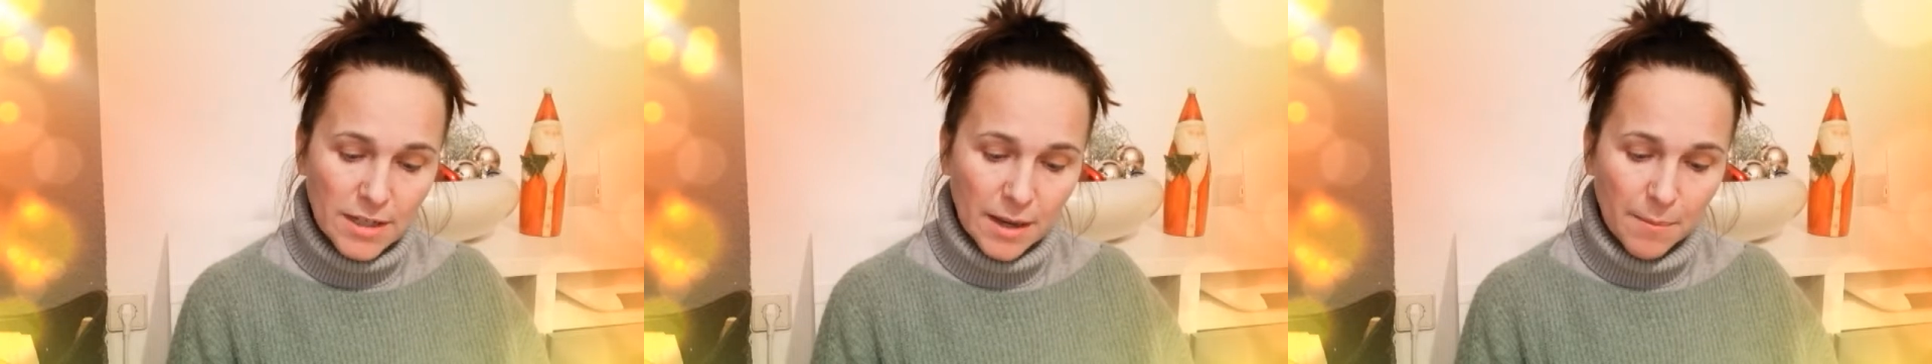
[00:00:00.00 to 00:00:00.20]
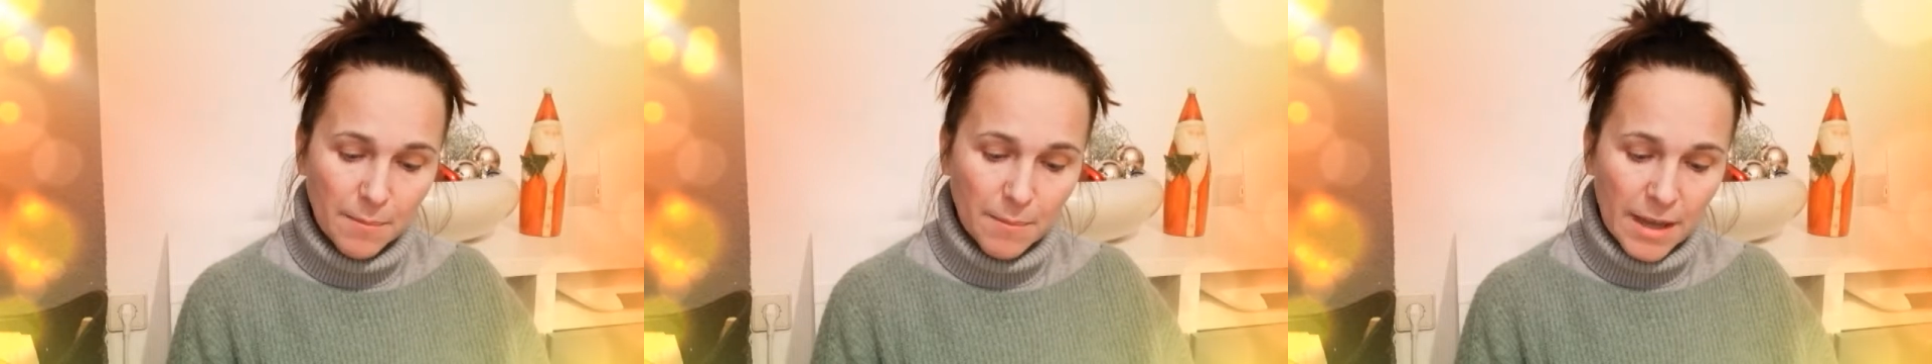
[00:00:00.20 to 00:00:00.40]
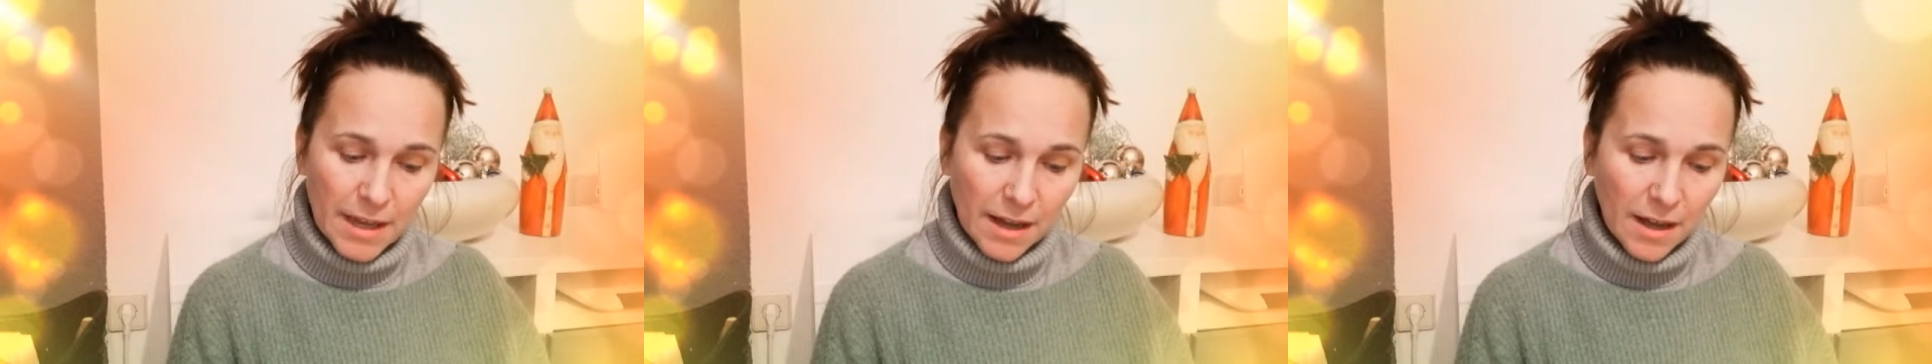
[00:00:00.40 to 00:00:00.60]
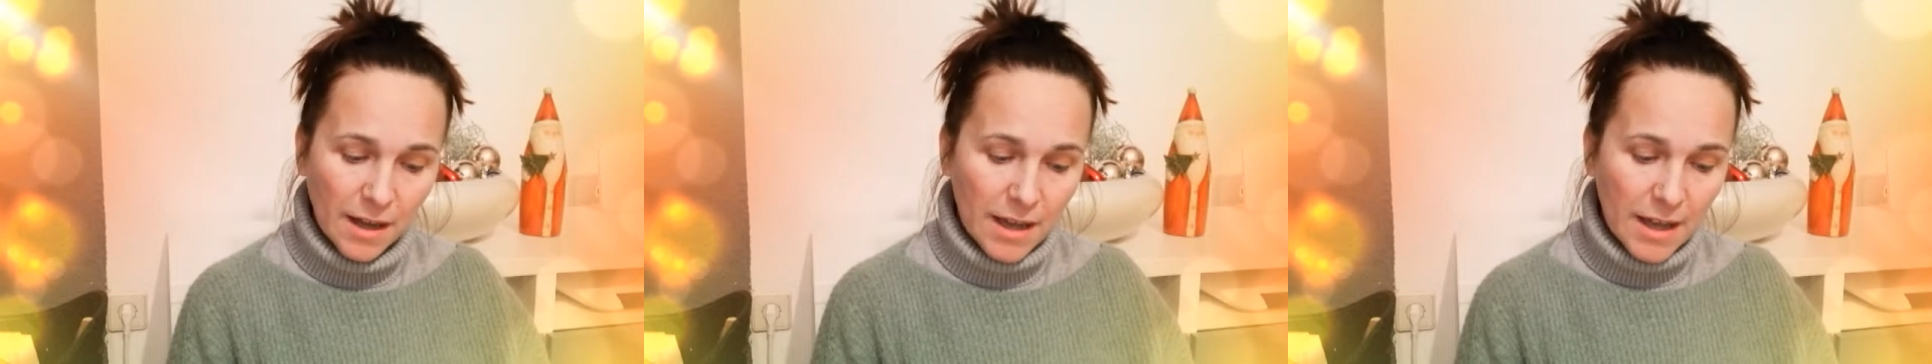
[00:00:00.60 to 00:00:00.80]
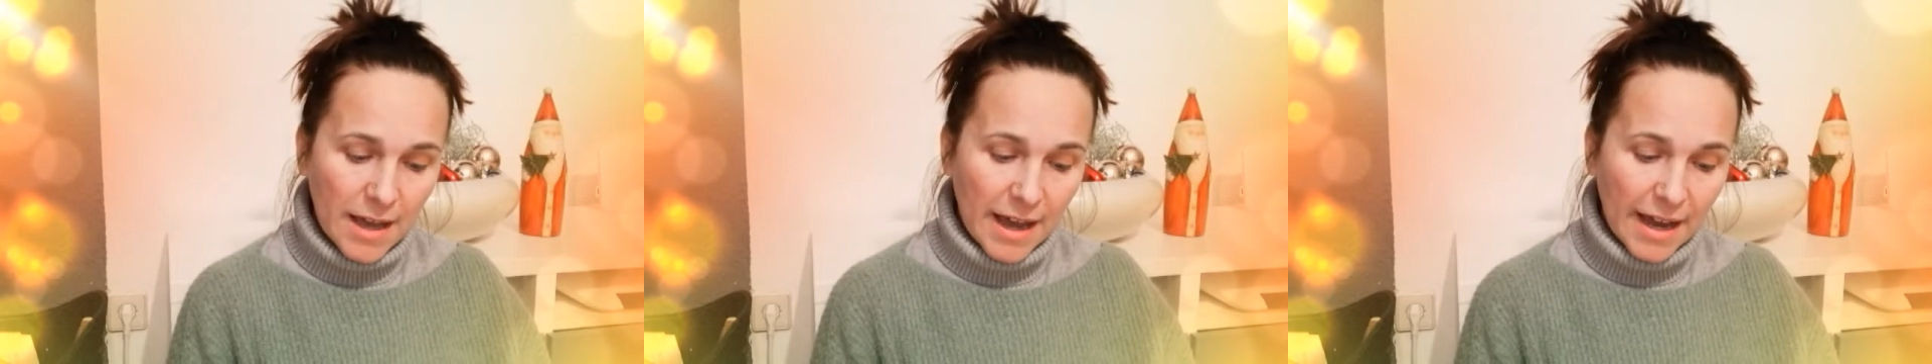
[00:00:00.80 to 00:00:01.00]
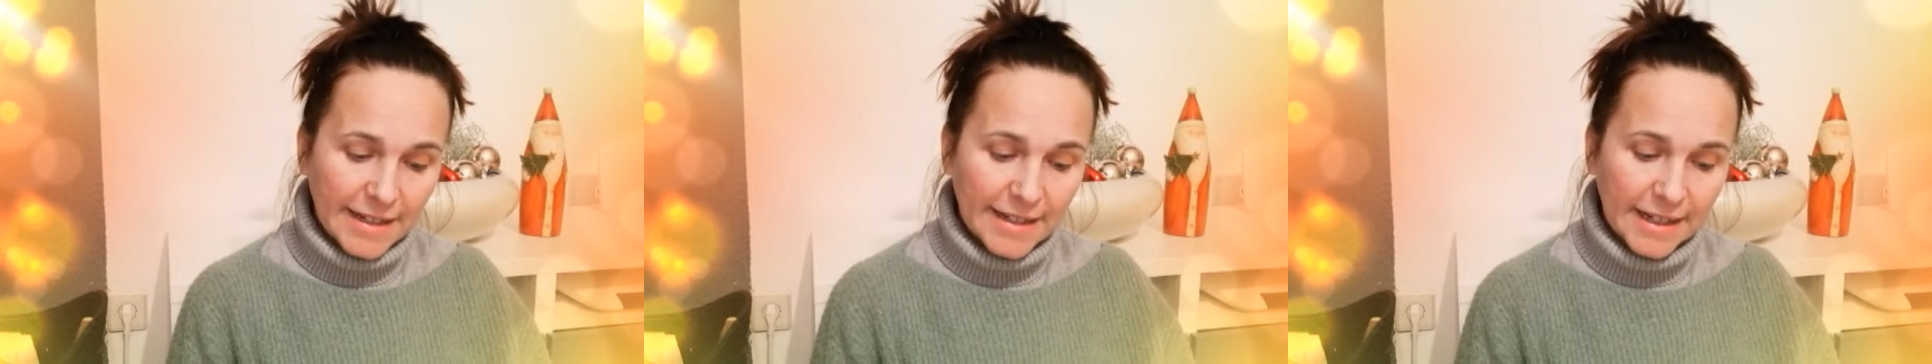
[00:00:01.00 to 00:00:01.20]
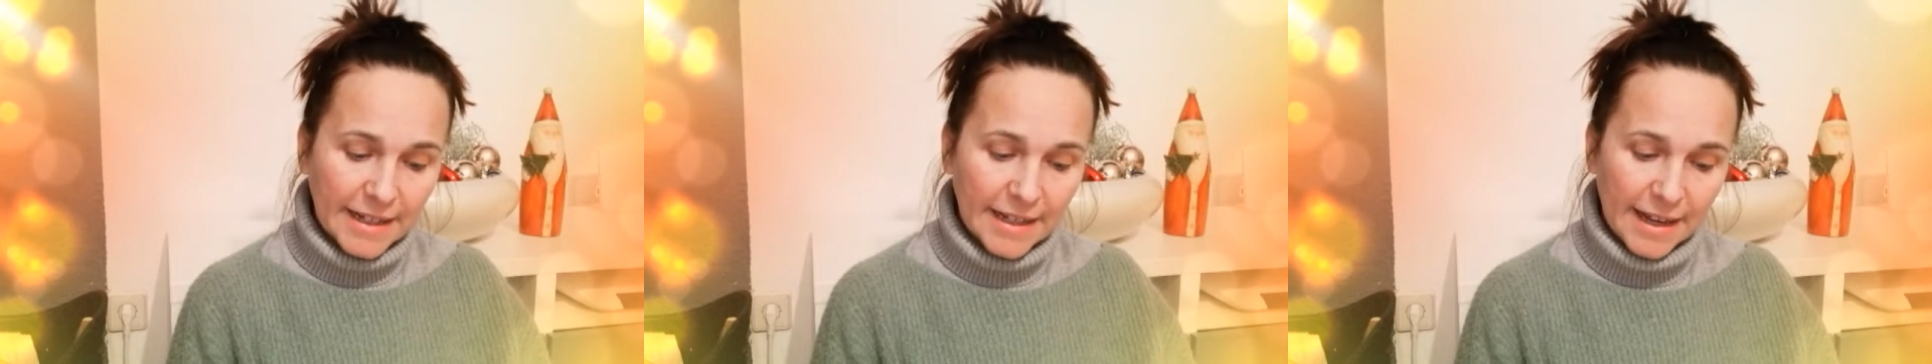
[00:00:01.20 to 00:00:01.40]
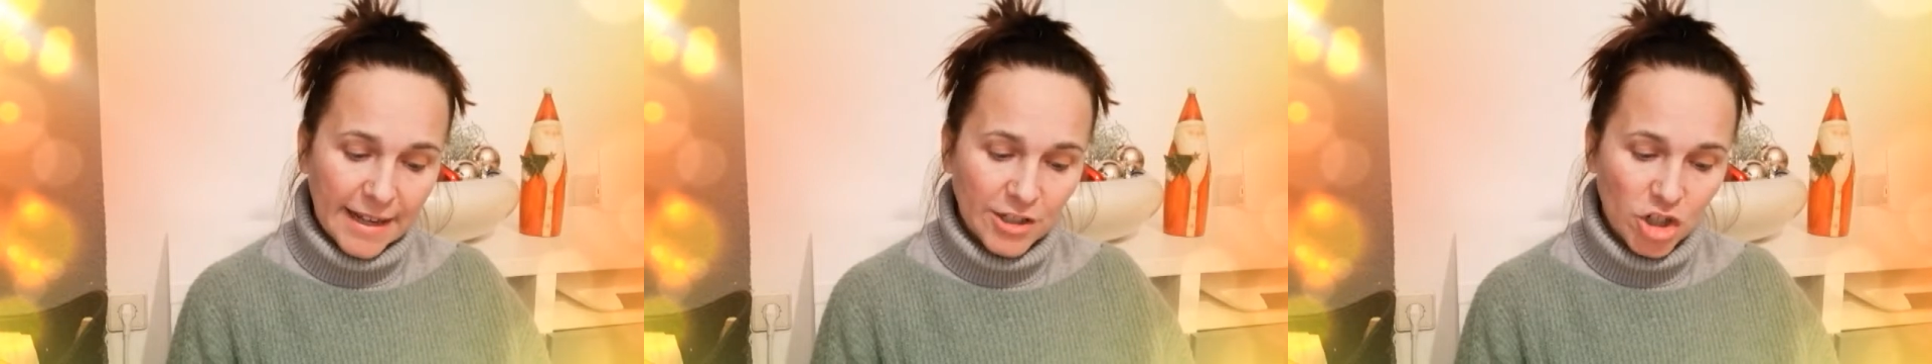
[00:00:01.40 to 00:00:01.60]
am Meer eine
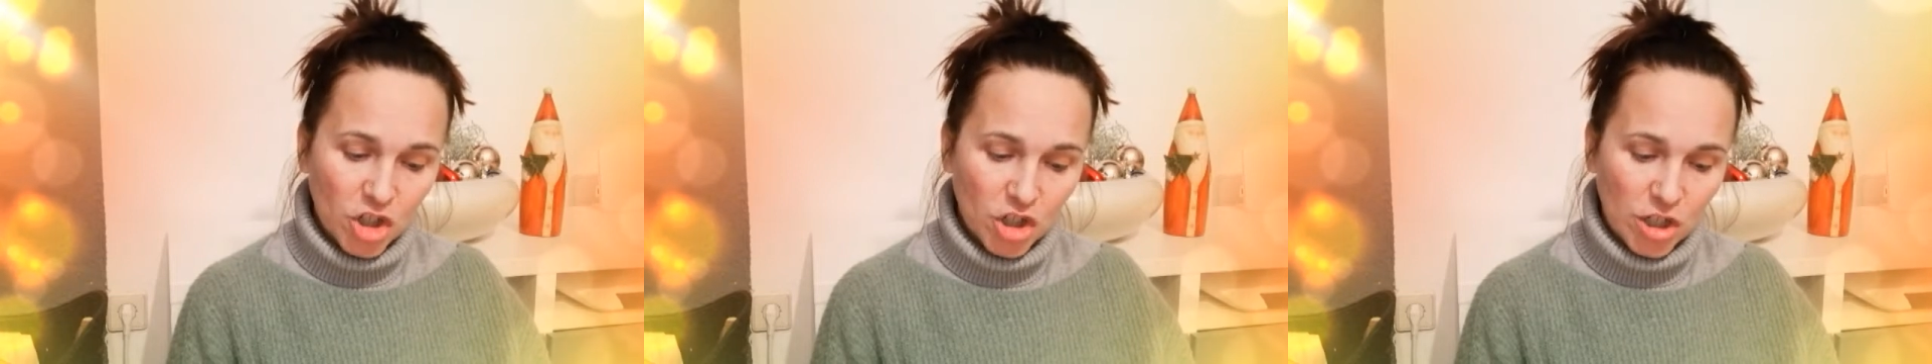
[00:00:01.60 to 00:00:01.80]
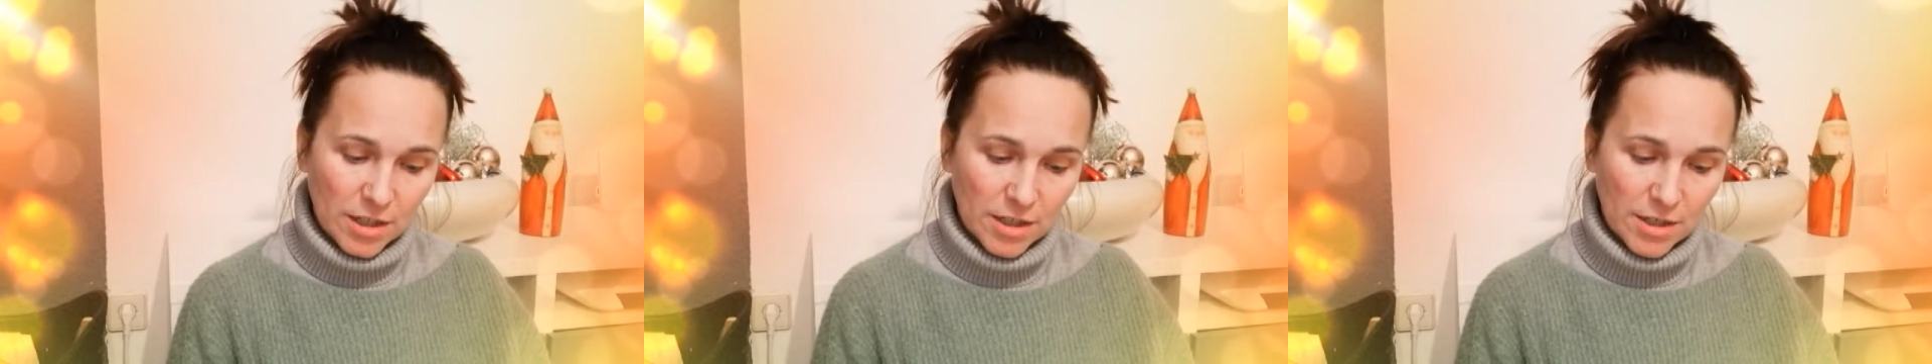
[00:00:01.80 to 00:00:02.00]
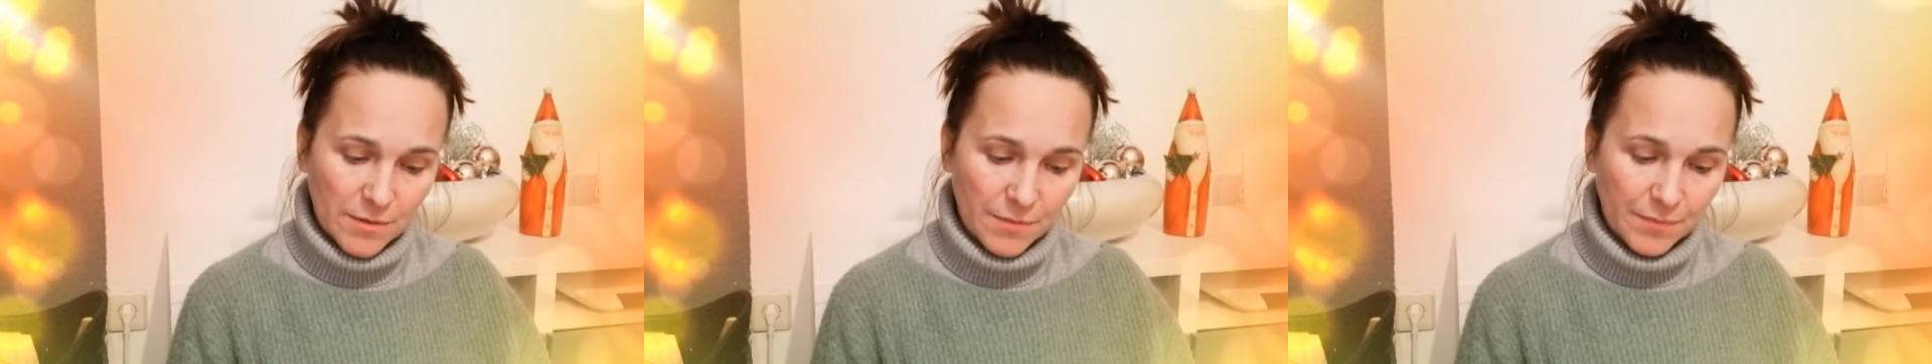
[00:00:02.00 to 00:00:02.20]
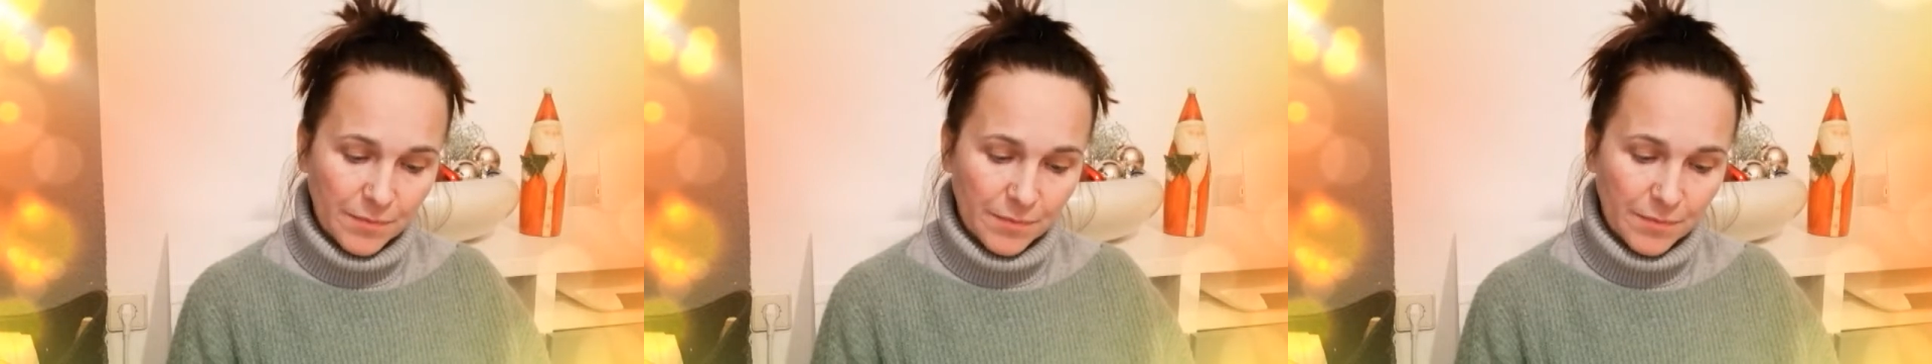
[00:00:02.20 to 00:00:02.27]
kleine Stadt.